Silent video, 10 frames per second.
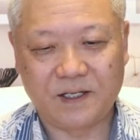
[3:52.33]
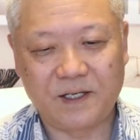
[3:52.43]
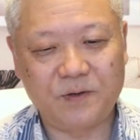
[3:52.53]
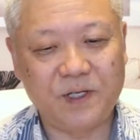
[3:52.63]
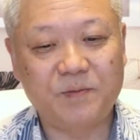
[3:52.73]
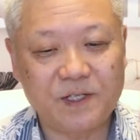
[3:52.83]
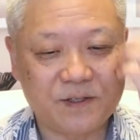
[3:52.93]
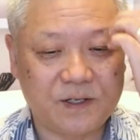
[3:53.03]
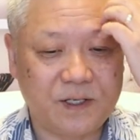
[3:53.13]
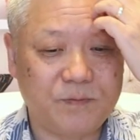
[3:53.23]
그리고
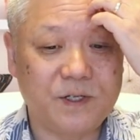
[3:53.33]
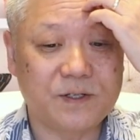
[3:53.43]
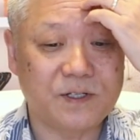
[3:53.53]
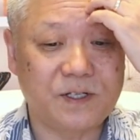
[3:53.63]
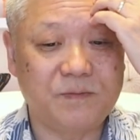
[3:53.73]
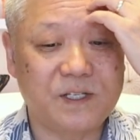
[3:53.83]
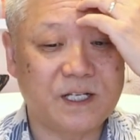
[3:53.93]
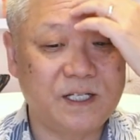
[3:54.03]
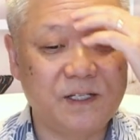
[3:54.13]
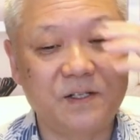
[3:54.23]
히브리서,
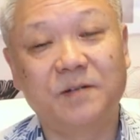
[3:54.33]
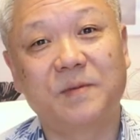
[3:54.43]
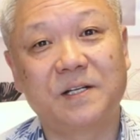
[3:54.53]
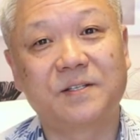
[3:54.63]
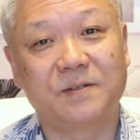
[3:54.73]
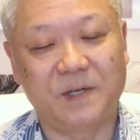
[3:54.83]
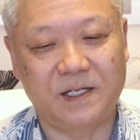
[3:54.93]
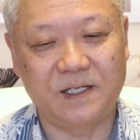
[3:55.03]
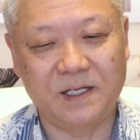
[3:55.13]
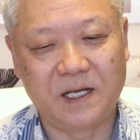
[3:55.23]
12장 2절
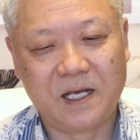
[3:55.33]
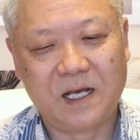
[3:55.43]
말씀에는